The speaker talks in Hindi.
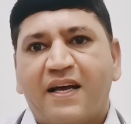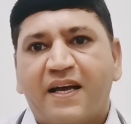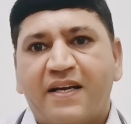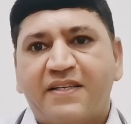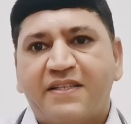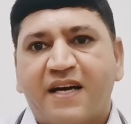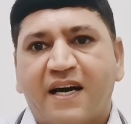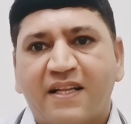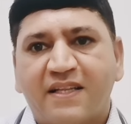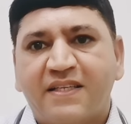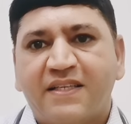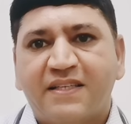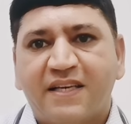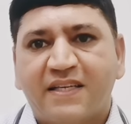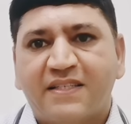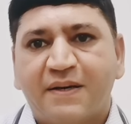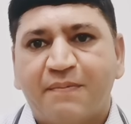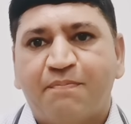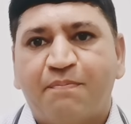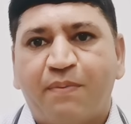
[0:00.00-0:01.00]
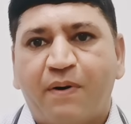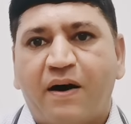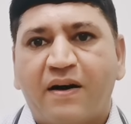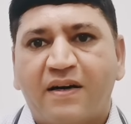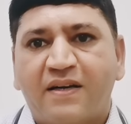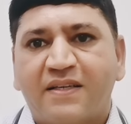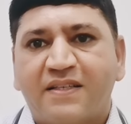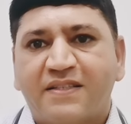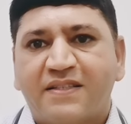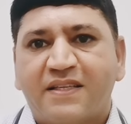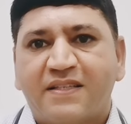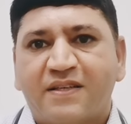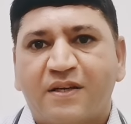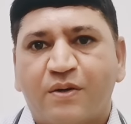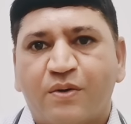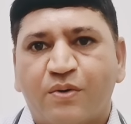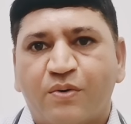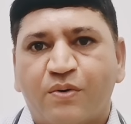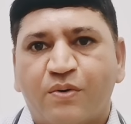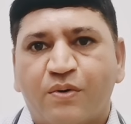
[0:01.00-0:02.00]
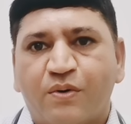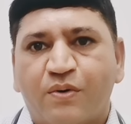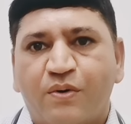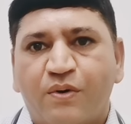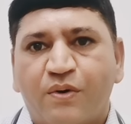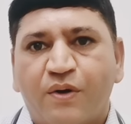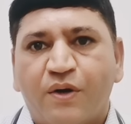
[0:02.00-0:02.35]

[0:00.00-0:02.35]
एक शादी जैसे पाक रिश्ते से लोगों को